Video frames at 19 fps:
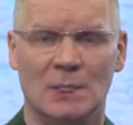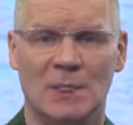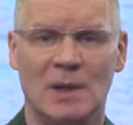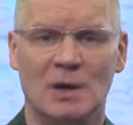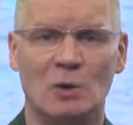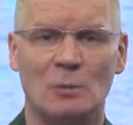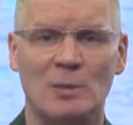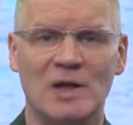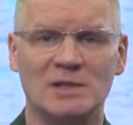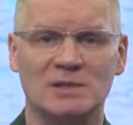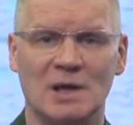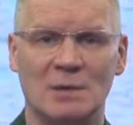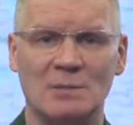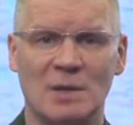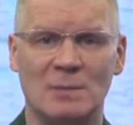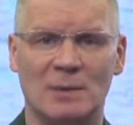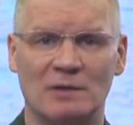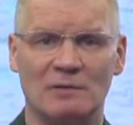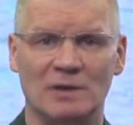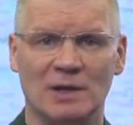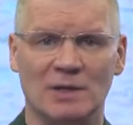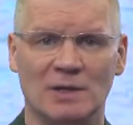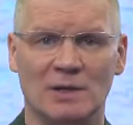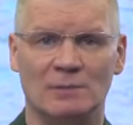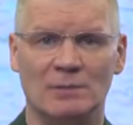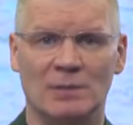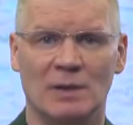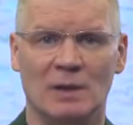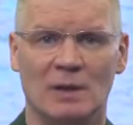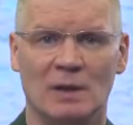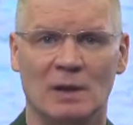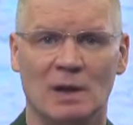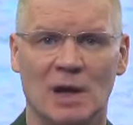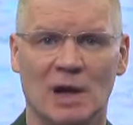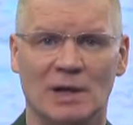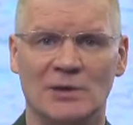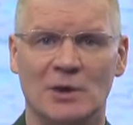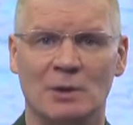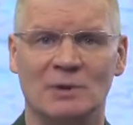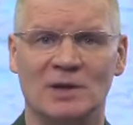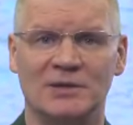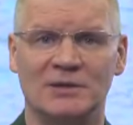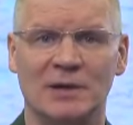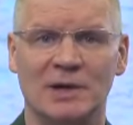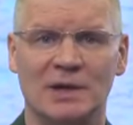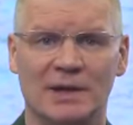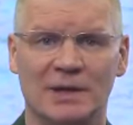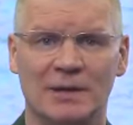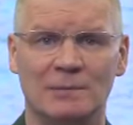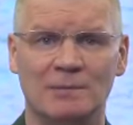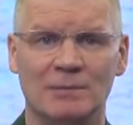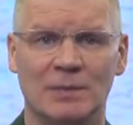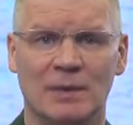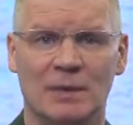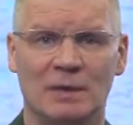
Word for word: На Купянском направлении огнем артиллерии